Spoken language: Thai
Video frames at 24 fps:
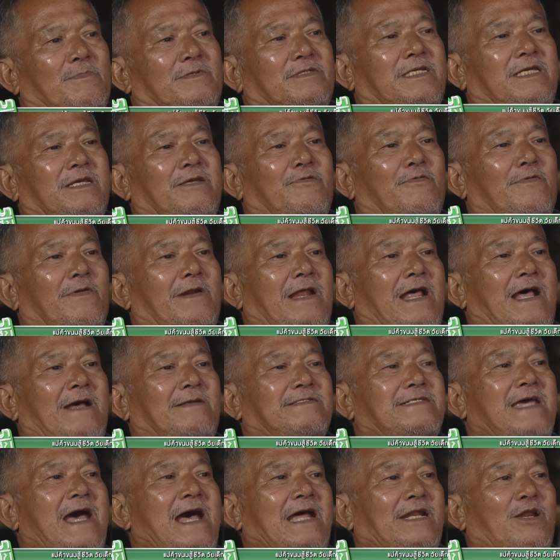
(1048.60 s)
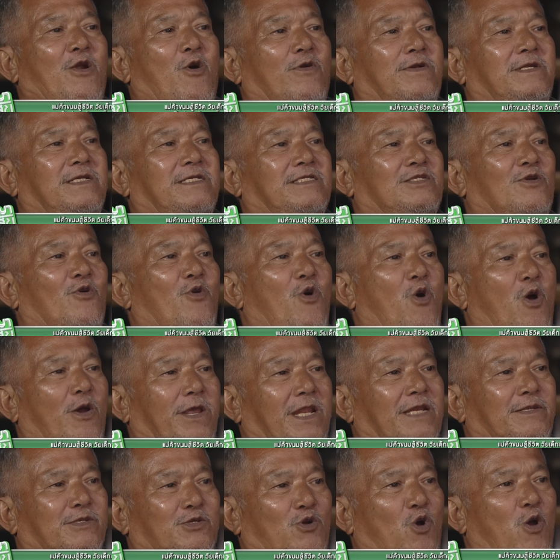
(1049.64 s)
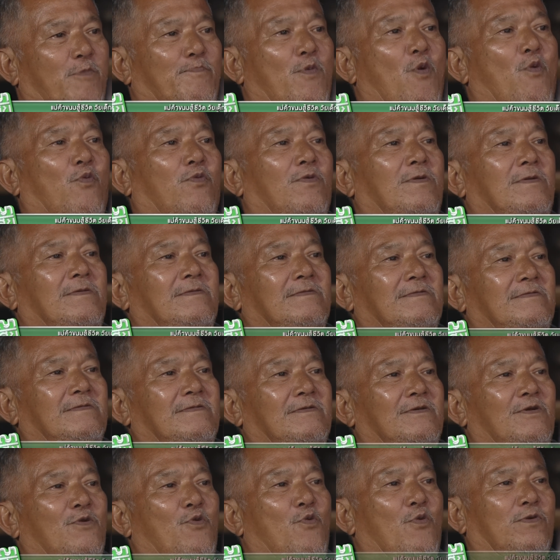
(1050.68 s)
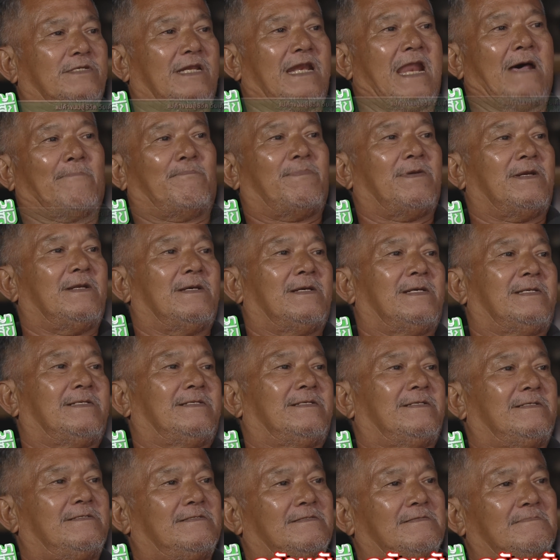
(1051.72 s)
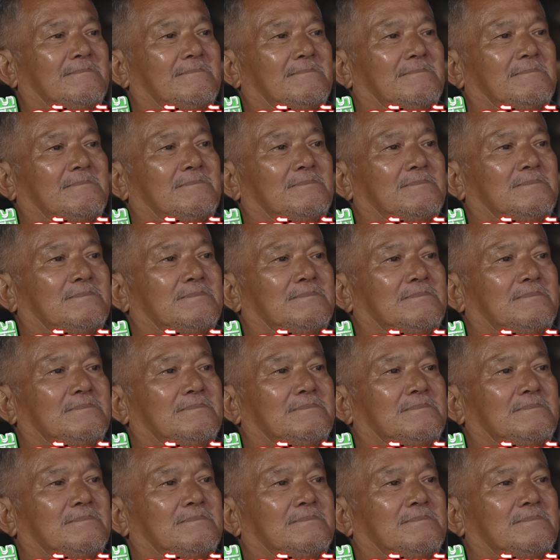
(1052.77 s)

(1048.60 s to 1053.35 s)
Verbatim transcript: บางทีเวลาย่านอนนี่ต้องคอยปลุกกลัวจะหลับไปเลยทำไม